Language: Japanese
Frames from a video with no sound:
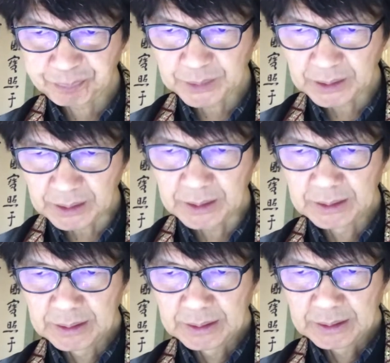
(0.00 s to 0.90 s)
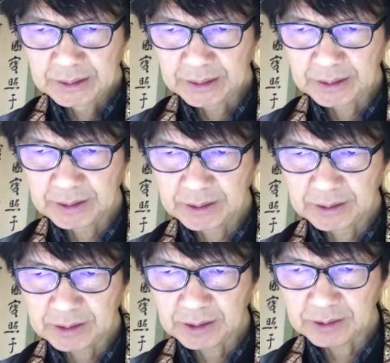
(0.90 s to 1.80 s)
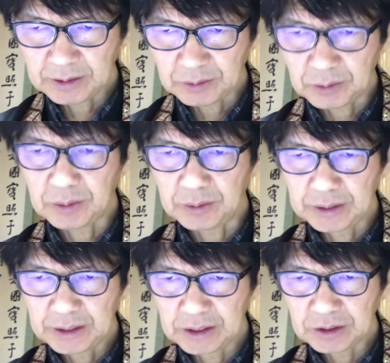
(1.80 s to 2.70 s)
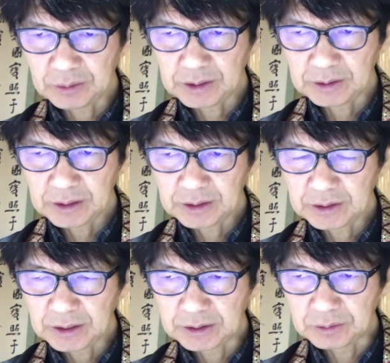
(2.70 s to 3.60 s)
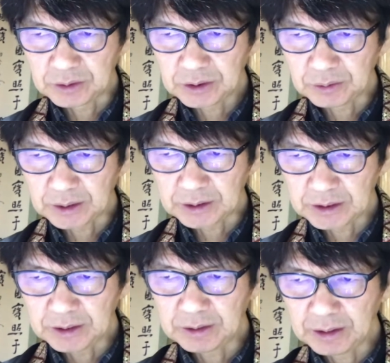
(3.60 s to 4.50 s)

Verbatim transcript: からえー、カナダの兵士となって出ていく人たち